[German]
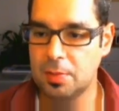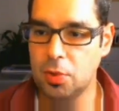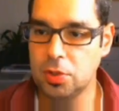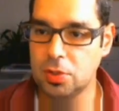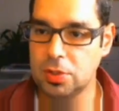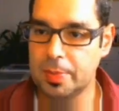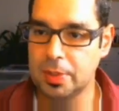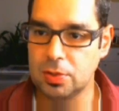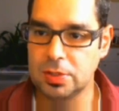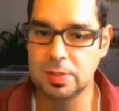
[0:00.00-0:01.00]
Möchte euch
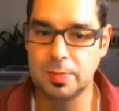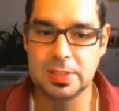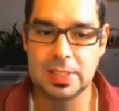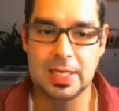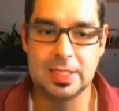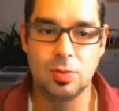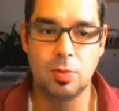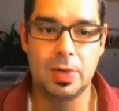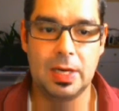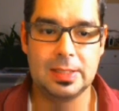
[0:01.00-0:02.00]
aber trotzdem jetzt gleich
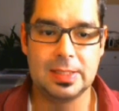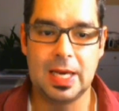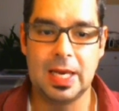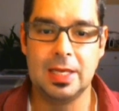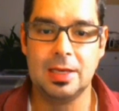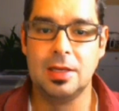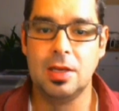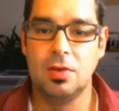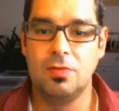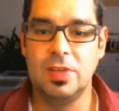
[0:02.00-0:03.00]
nochmal zeigen,
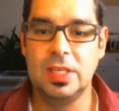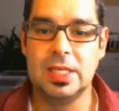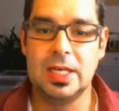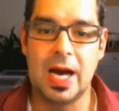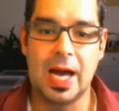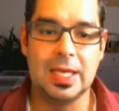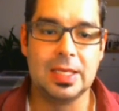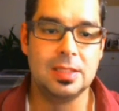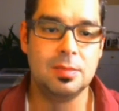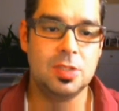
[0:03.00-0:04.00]
wie ihr
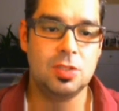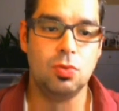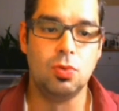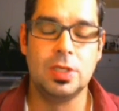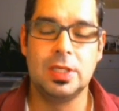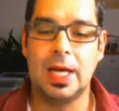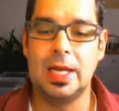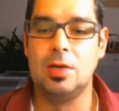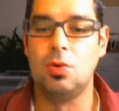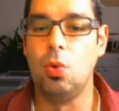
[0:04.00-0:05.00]
eigene Missionen
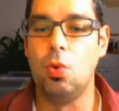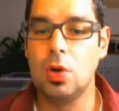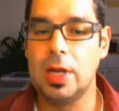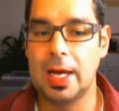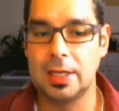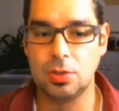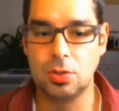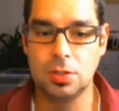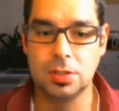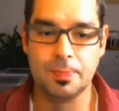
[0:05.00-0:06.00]
dann hochladen
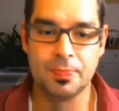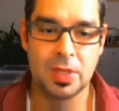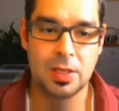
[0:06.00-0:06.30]
könnt.